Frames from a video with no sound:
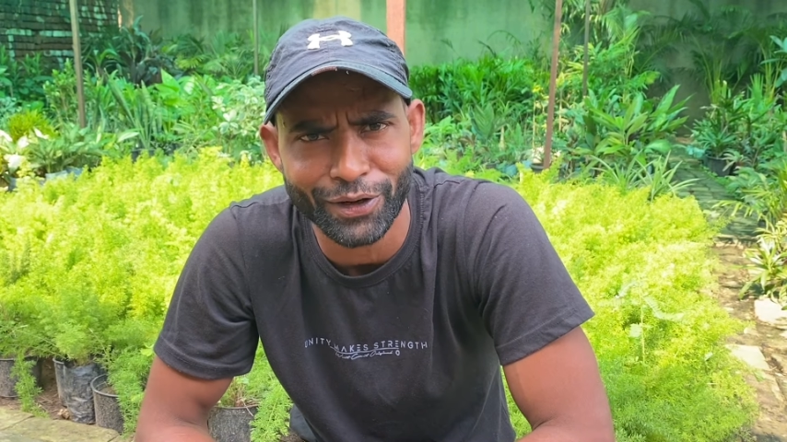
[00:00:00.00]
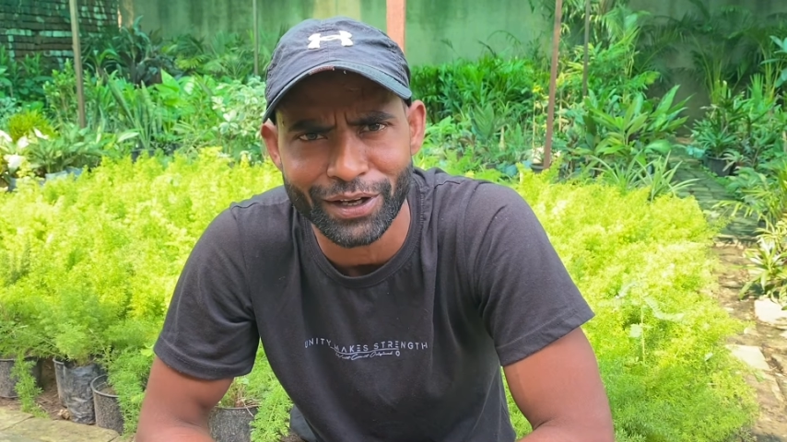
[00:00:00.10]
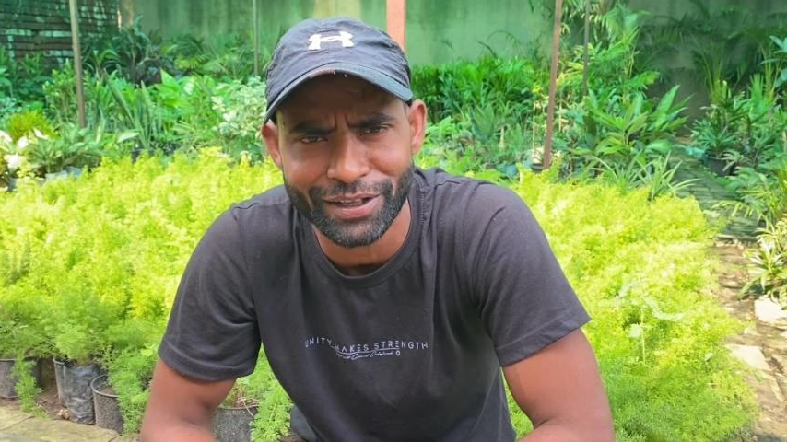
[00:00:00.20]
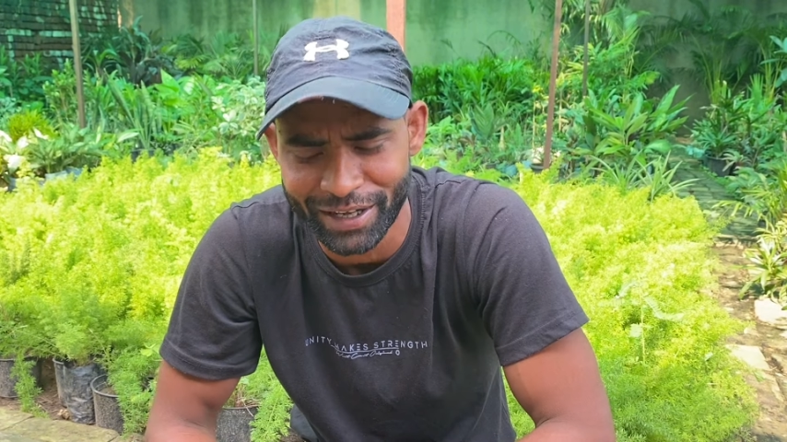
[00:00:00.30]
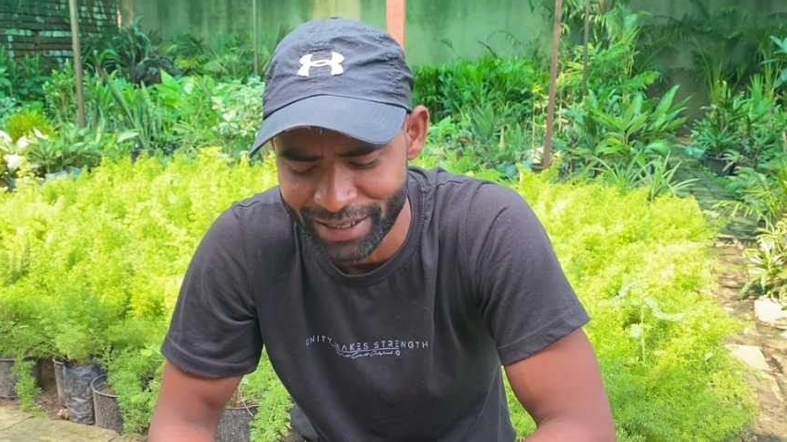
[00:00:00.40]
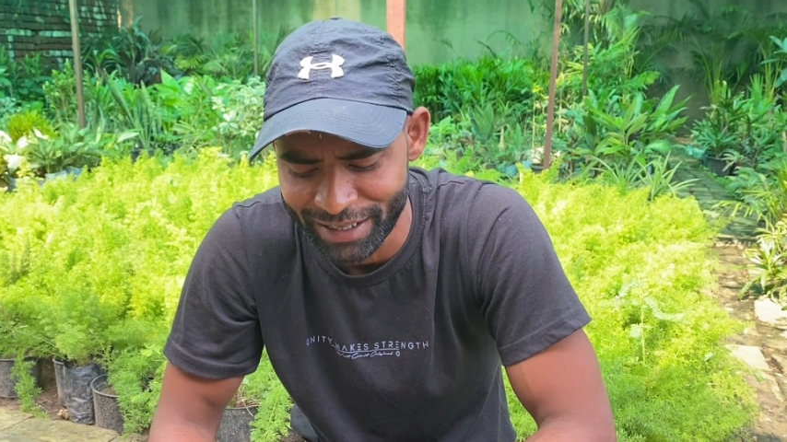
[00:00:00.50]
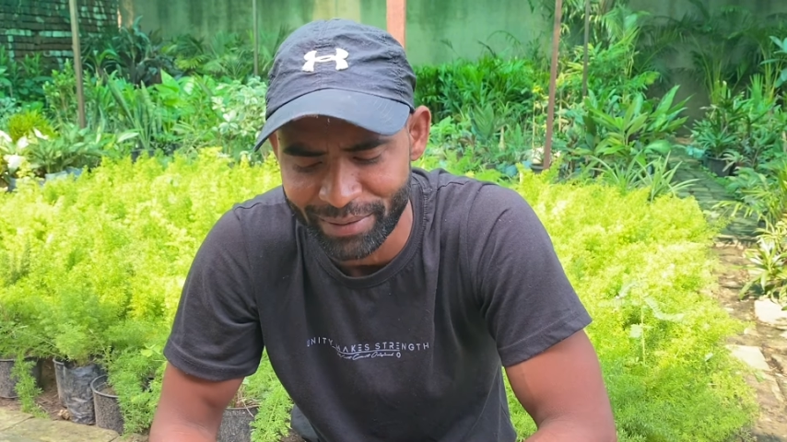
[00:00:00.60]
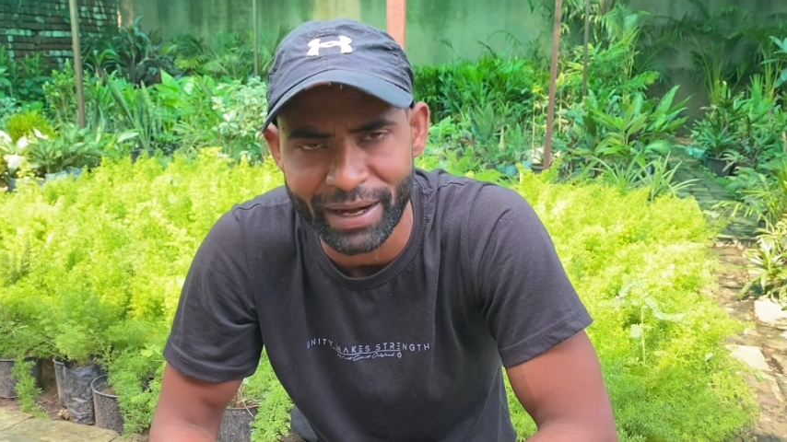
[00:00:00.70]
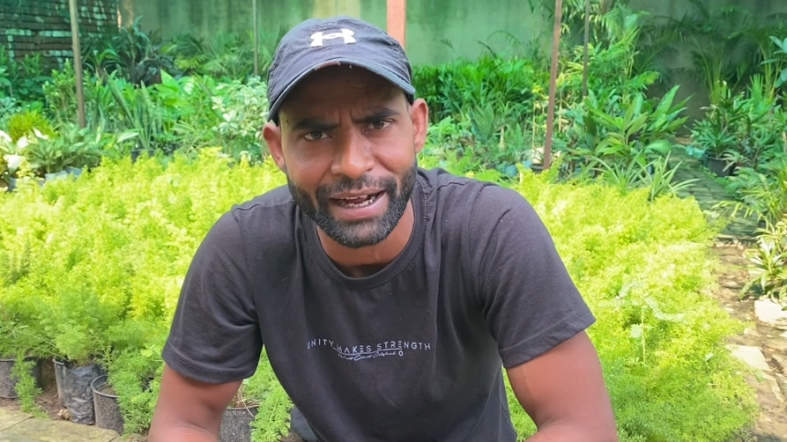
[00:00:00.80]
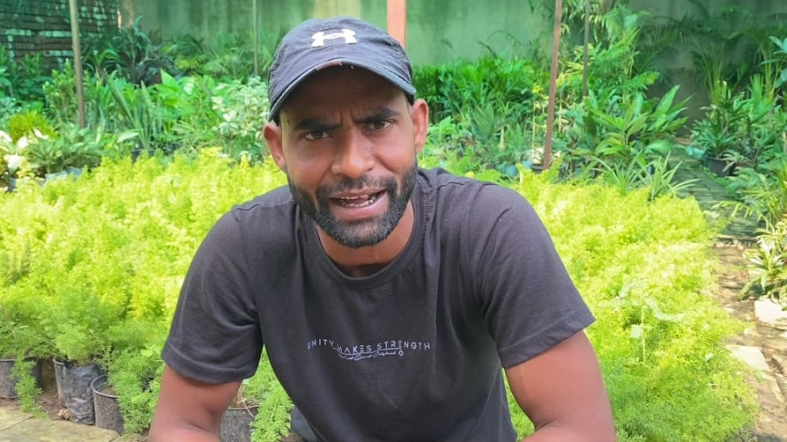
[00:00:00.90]
और इतना ज्यादा
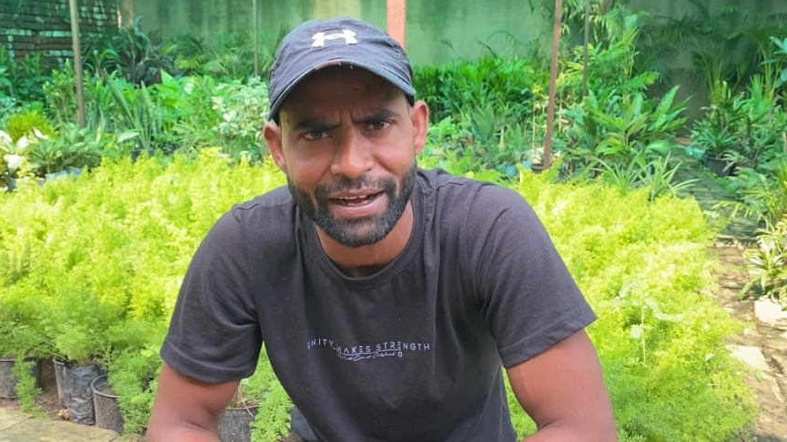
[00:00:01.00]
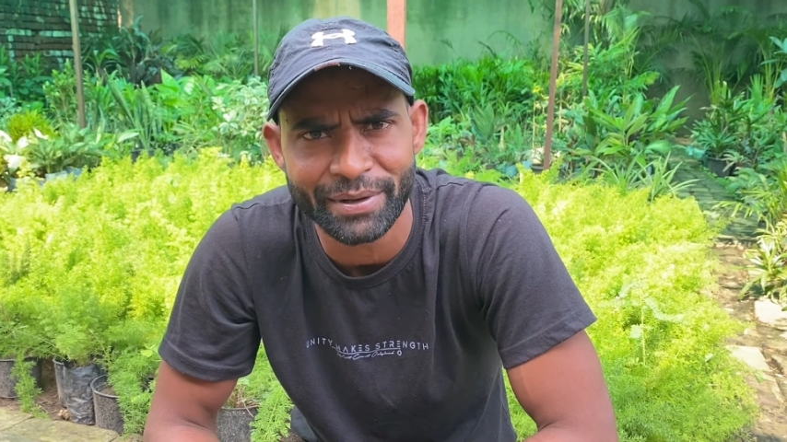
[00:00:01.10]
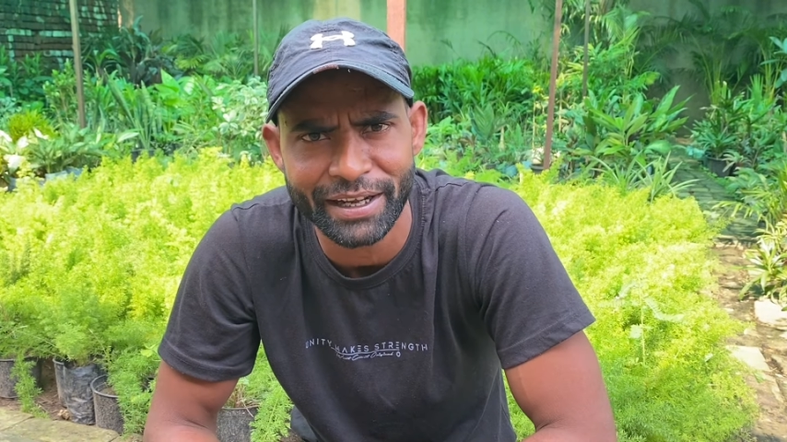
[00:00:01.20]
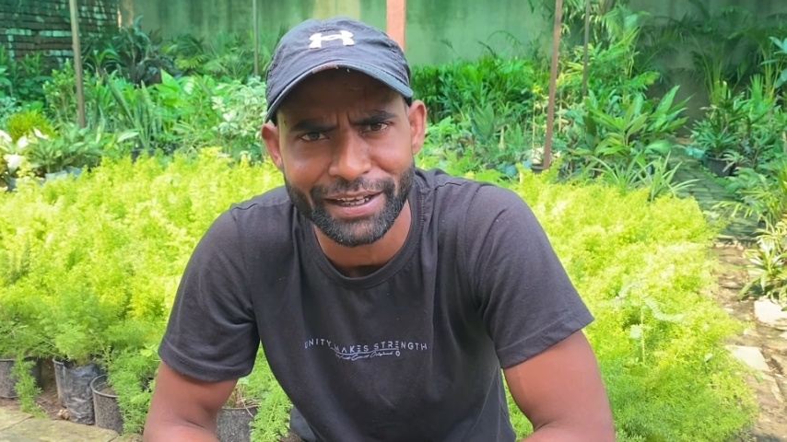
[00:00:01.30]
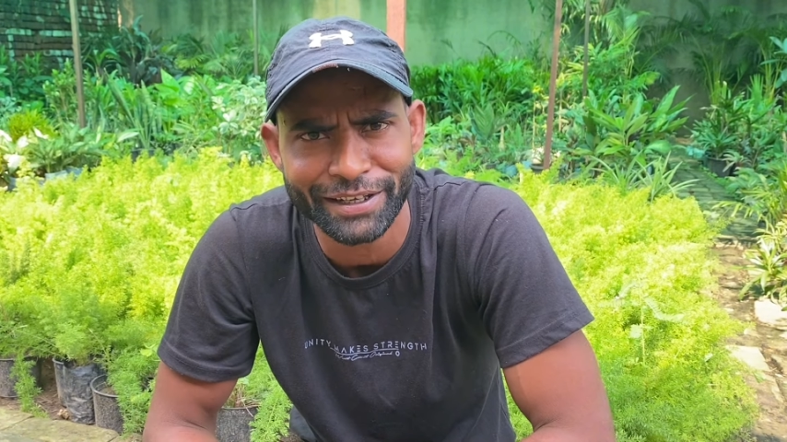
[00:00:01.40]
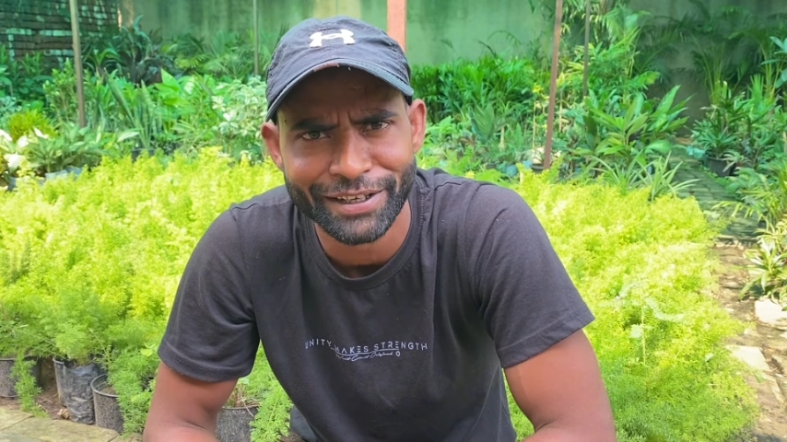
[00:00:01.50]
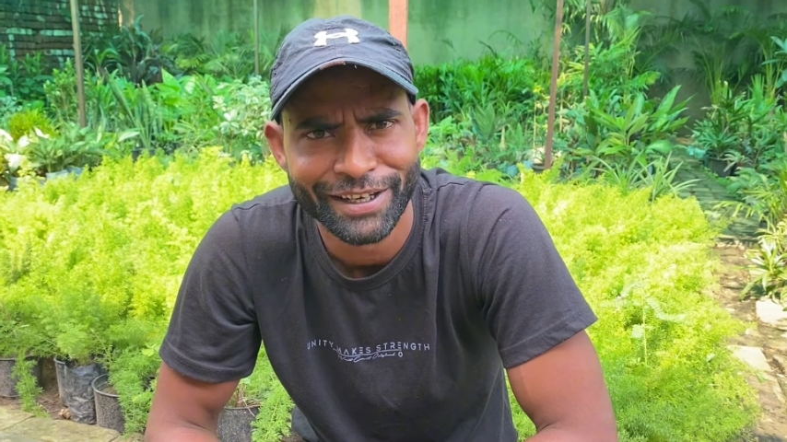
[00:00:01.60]
मांगेगा भी नहीं